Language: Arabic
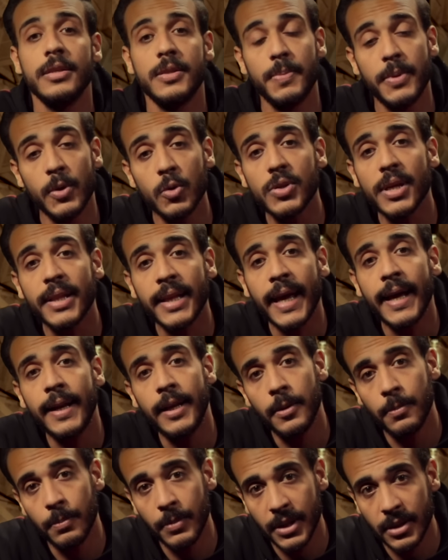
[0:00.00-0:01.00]
سبينوزا
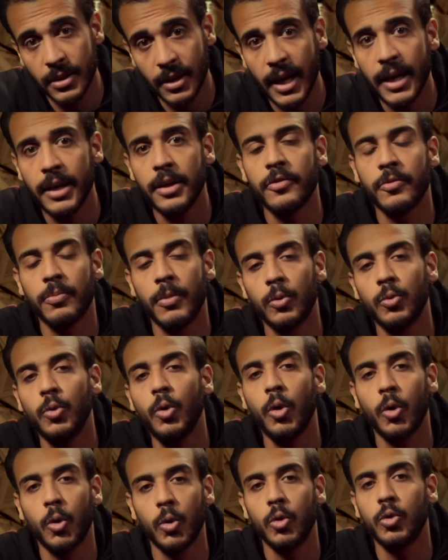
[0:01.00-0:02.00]
اتكلم من تاني في موضوع
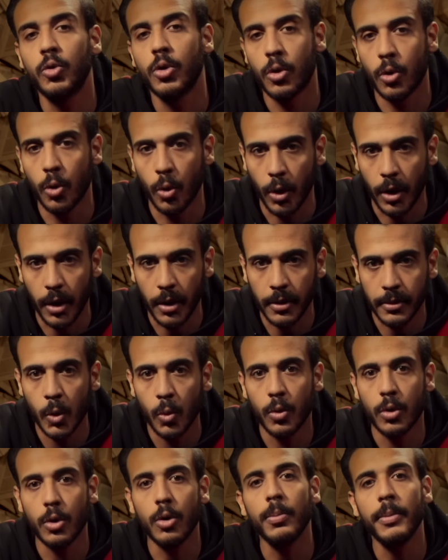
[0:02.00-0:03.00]
خلود الروح
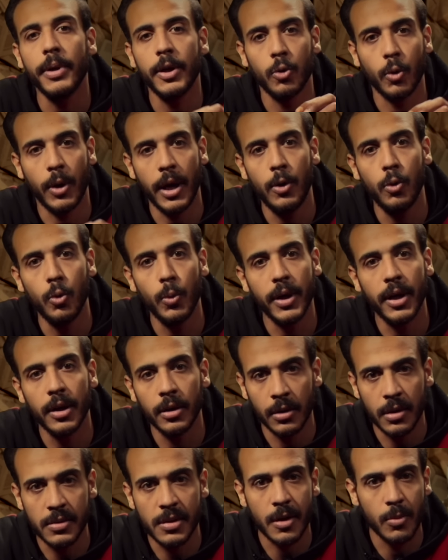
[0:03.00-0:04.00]
ورغم انه كان له وجهه
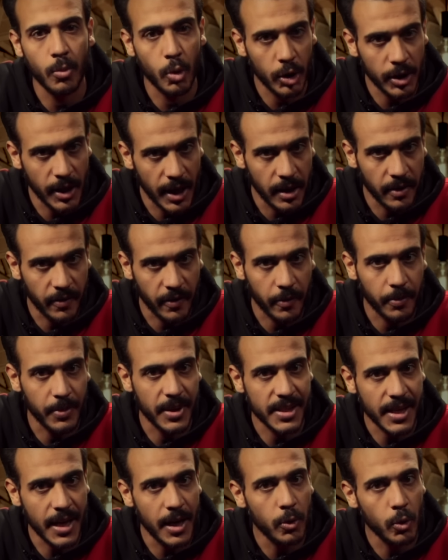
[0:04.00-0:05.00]
نظر مختلفه في
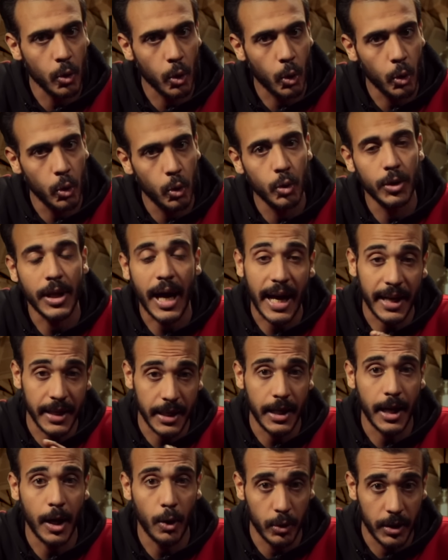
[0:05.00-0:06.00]
مساله الخلود عن
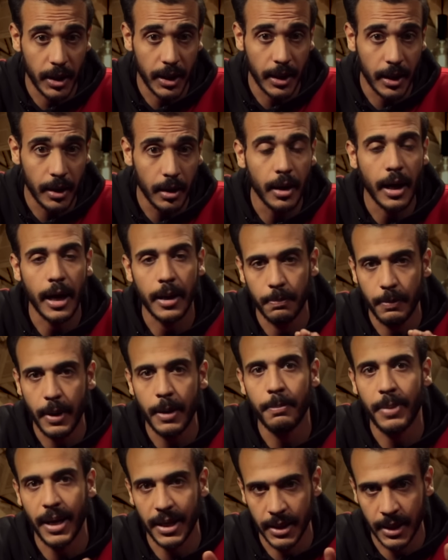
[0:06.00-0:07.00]
اليهوديه
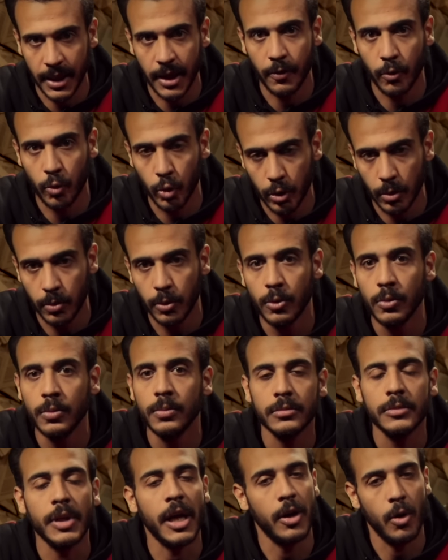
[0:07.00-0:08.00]
هتبان بعد كده في كتبه
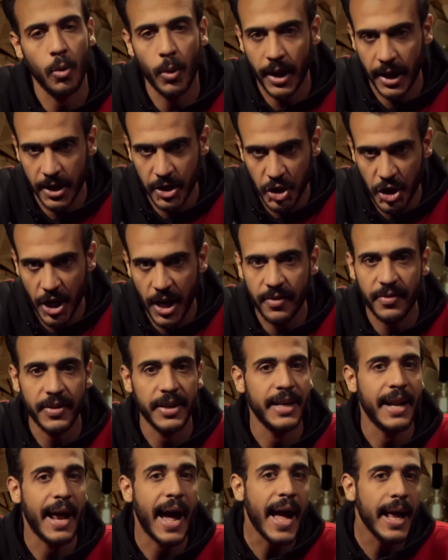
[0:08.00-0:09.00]
يعني هو كان شايف
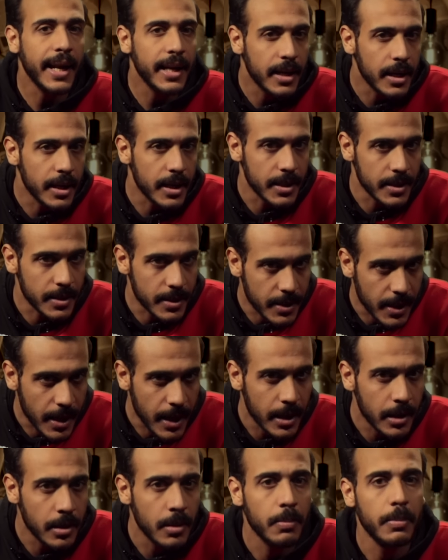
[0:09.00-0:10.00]
ان عقل
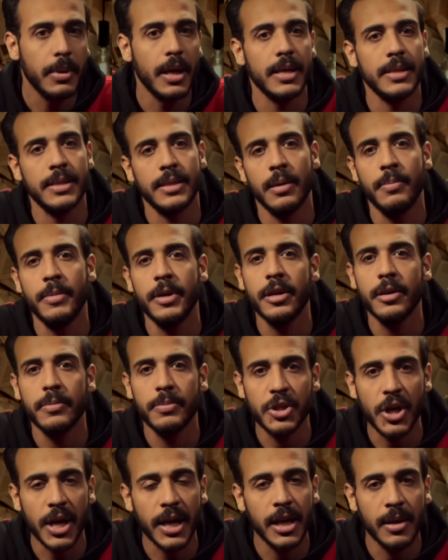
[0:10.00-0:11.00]
الانسان بيستمر
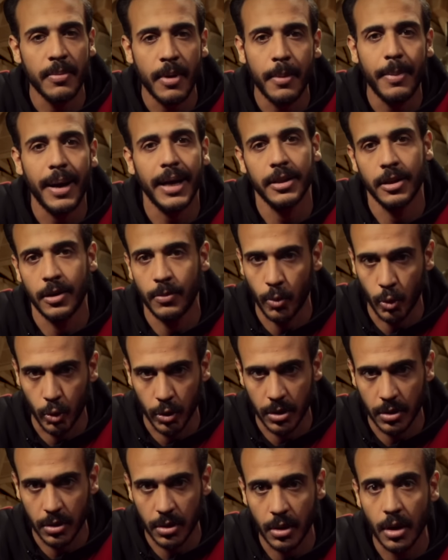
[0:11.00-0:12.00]
بشكل ما بعد
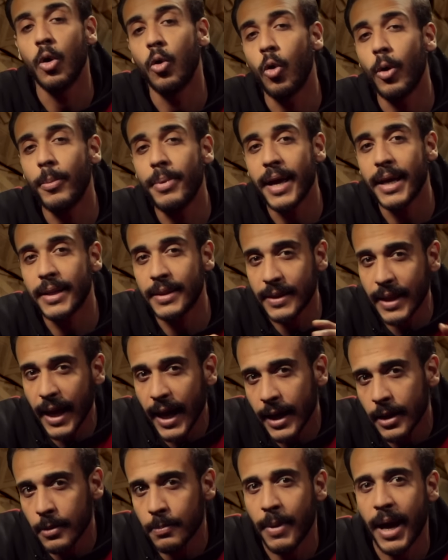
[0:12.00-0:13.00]
الموت
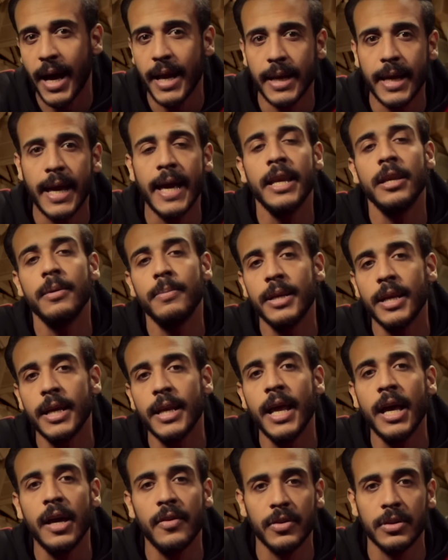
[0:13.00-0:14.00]
وبيتحد مع الجانب
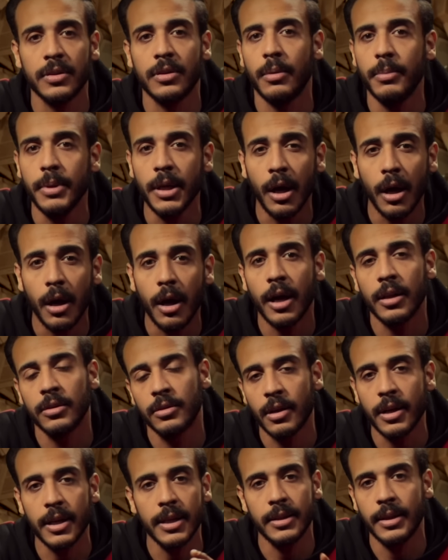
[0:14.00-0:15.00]
الالهي في الطبيعه عن
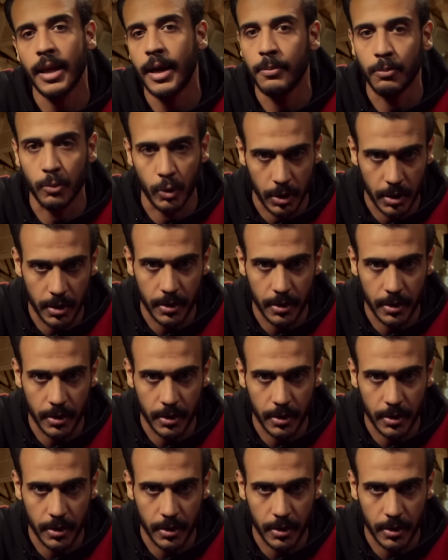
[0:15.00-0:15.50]
طريق التامل